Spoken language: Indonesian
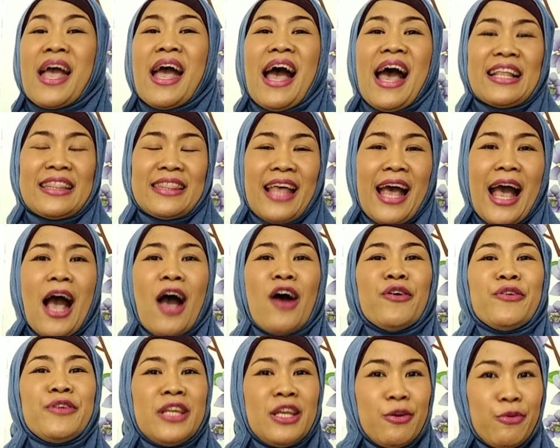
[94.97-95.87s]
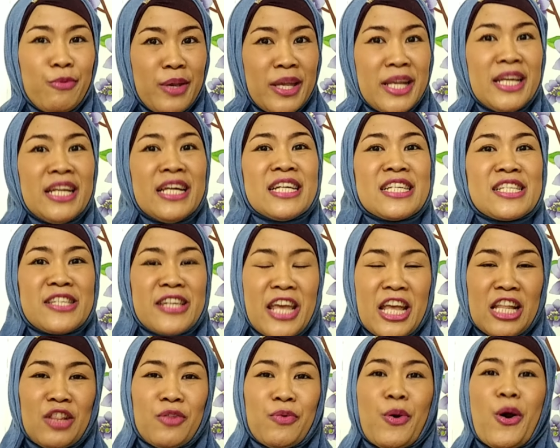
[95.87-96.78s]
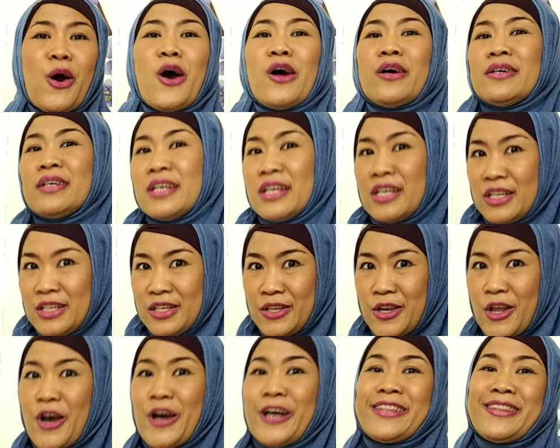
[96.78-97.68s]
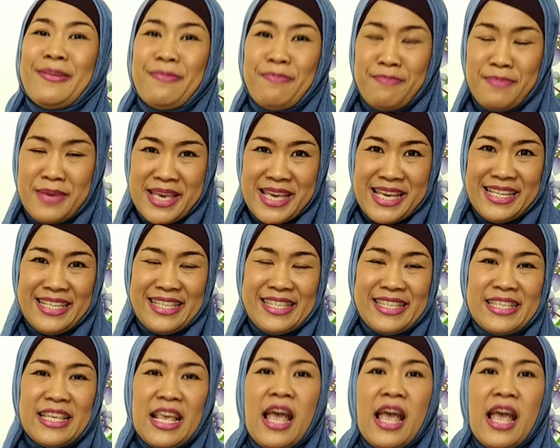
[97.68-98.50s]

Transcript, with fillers: atau di winnersnetwork.biz.